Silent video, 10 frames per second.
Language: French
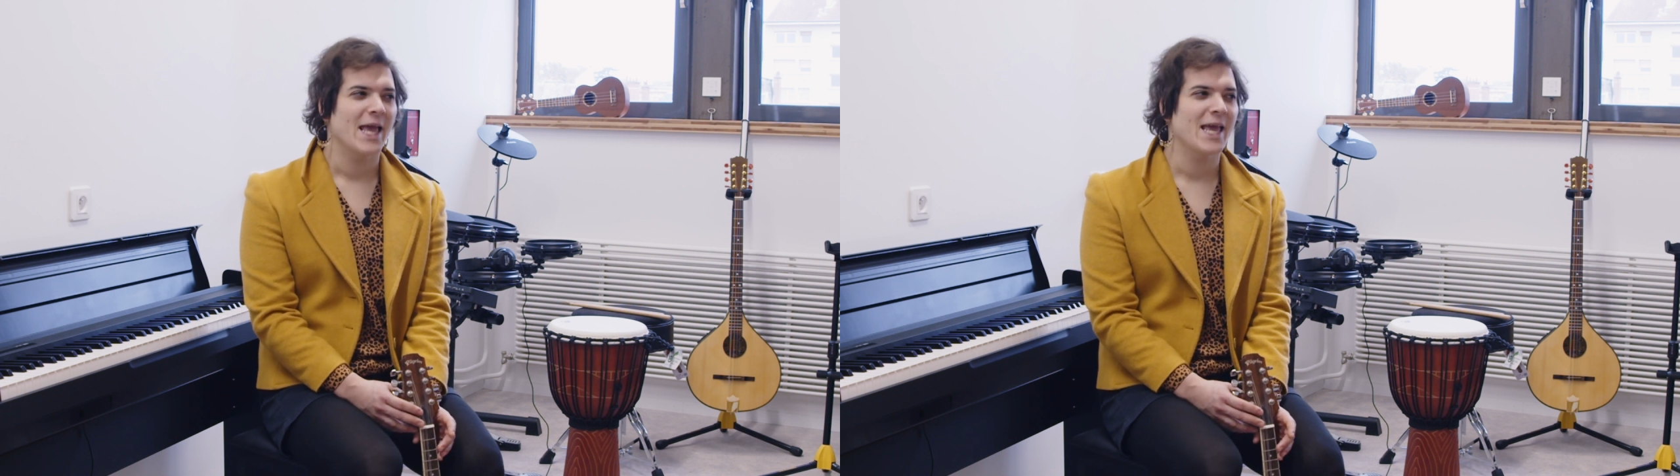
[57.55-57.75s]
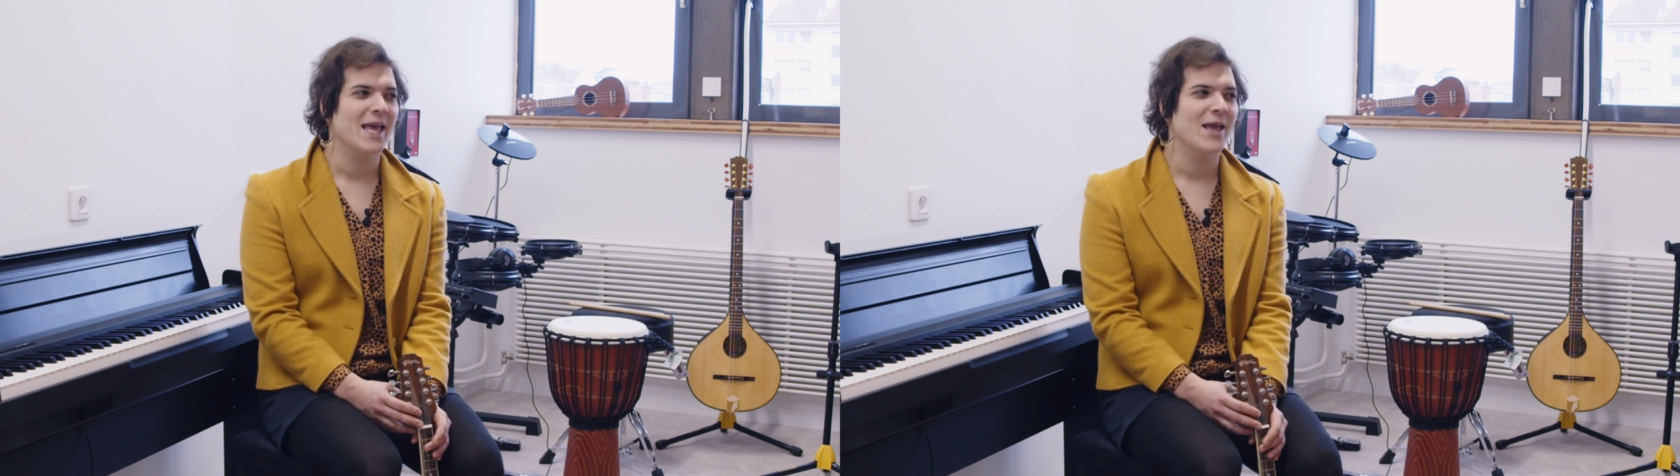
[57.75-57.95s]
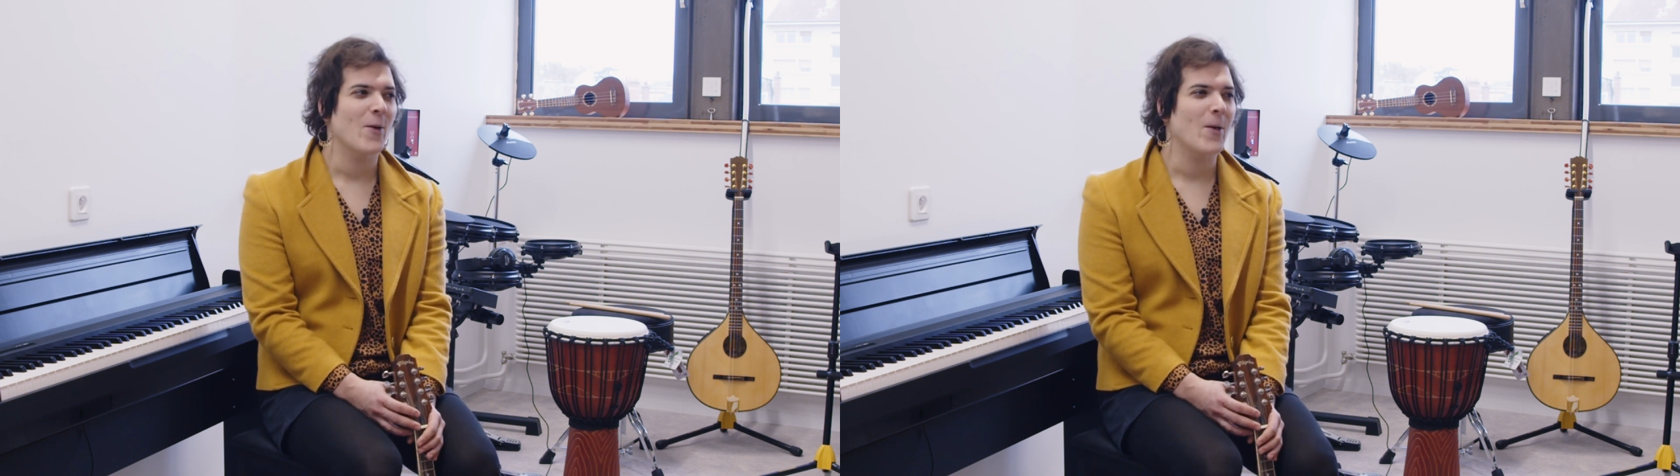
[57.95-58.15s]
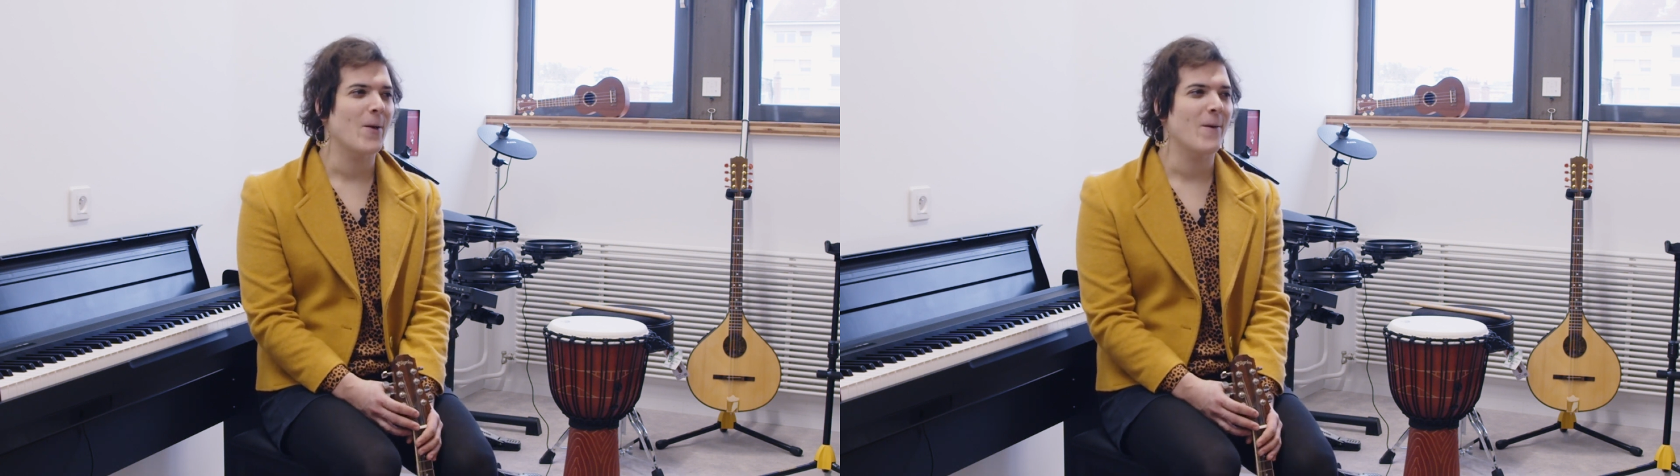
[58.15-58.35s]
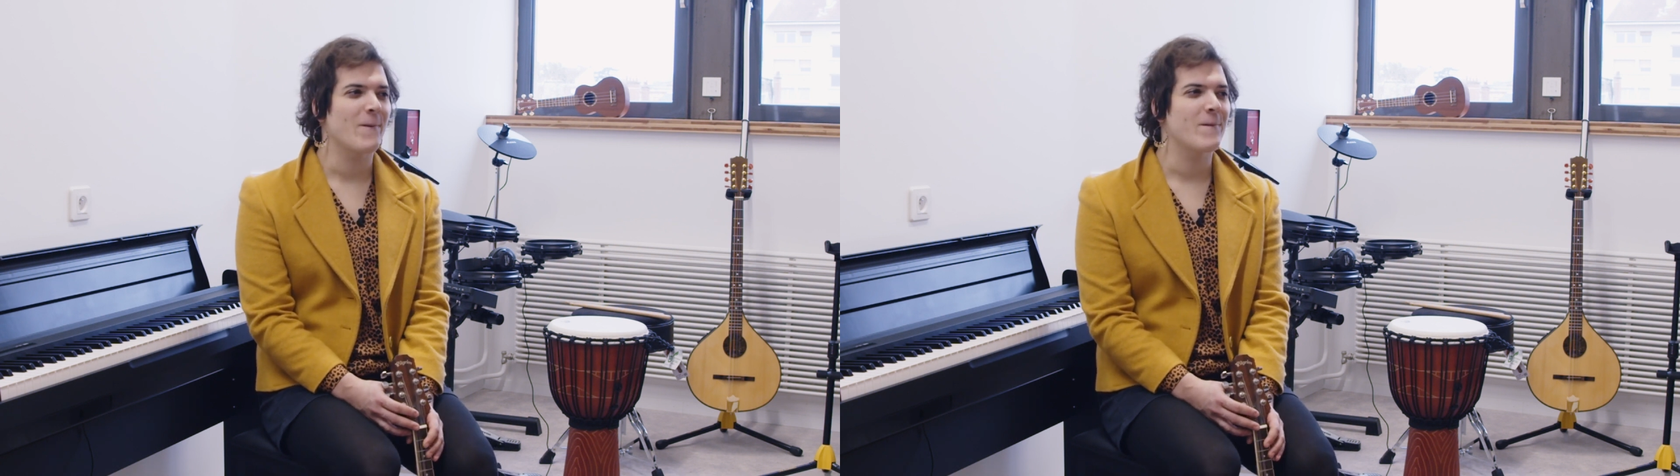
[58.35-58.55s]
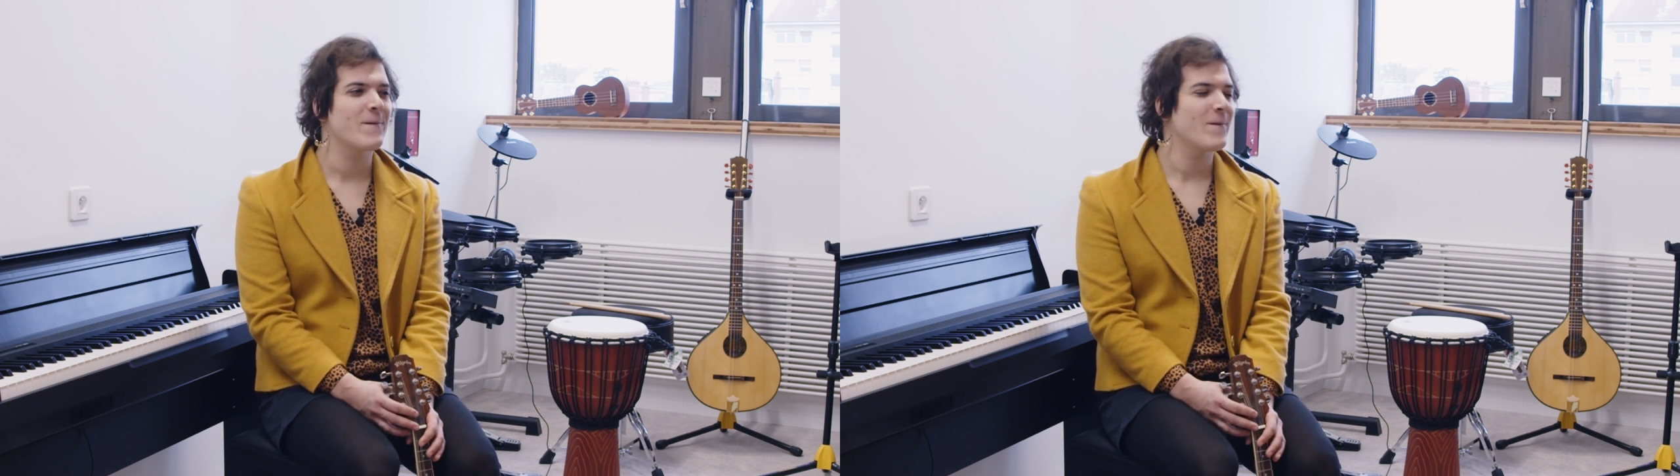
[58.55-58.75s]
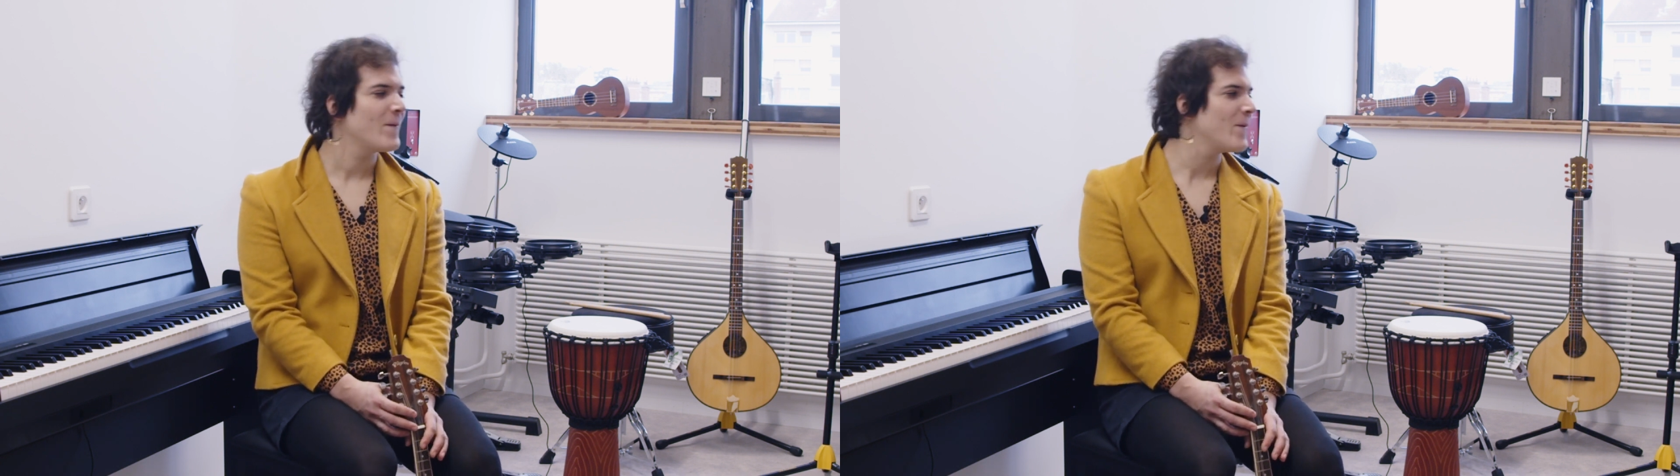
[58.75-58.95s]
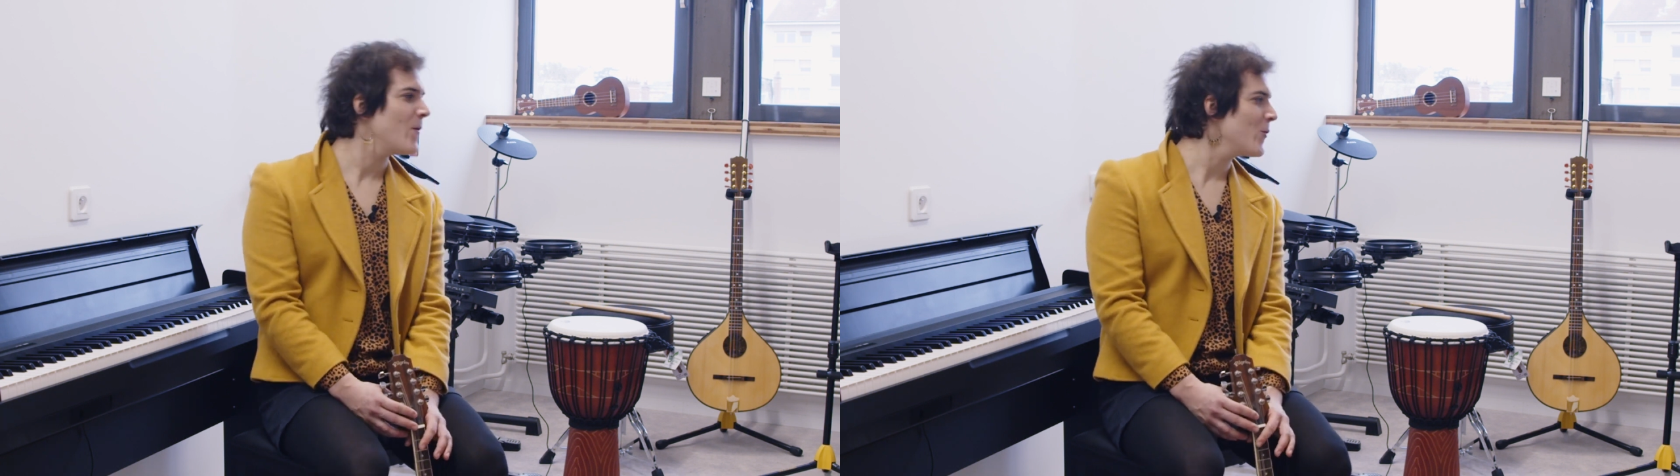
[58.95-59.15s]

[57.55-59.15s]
Et euh,